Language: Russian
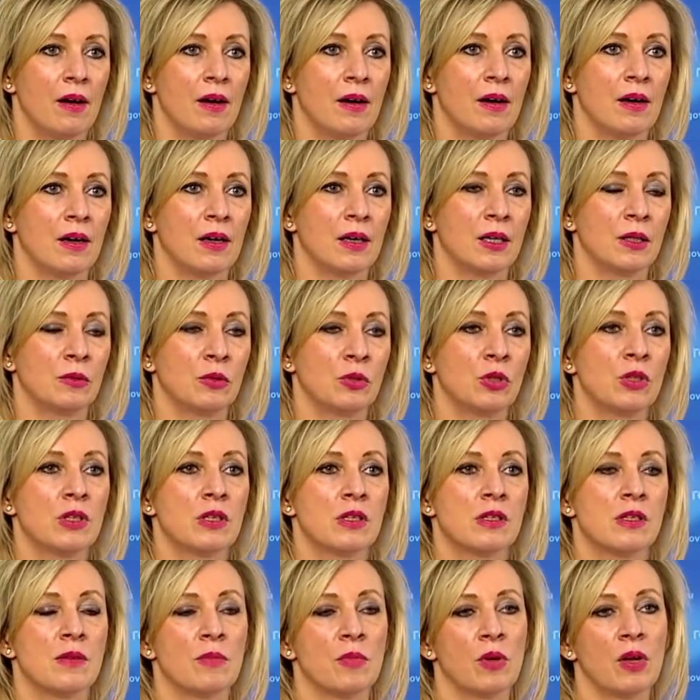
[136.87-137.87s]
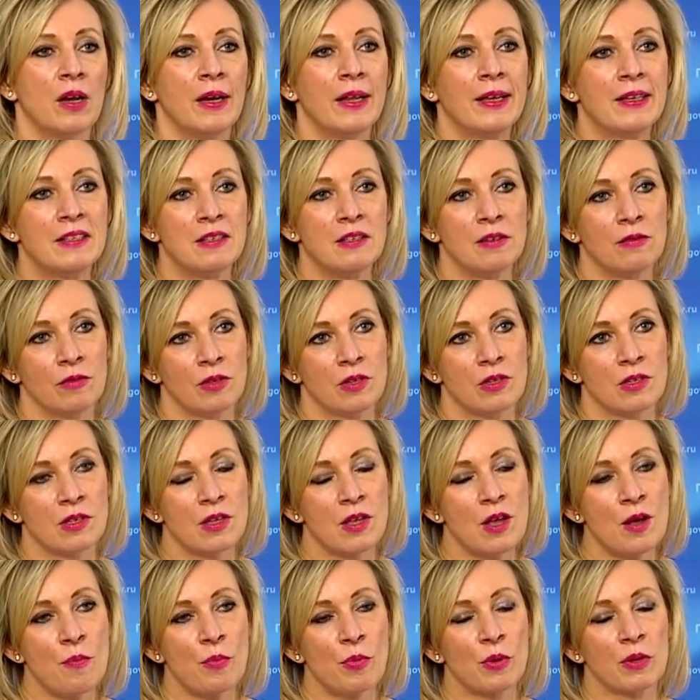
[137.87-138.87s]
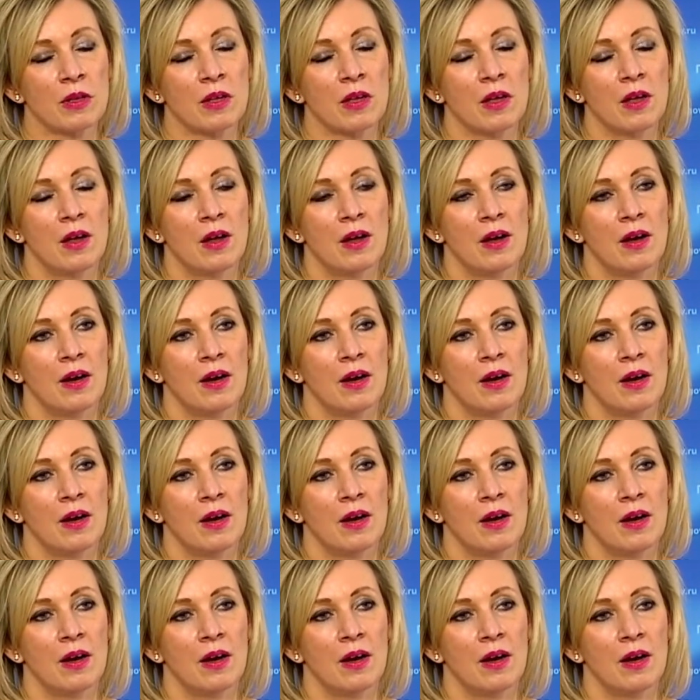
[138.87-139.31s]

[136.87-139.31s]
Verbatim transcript: э, вот этот самый коллективный Запад,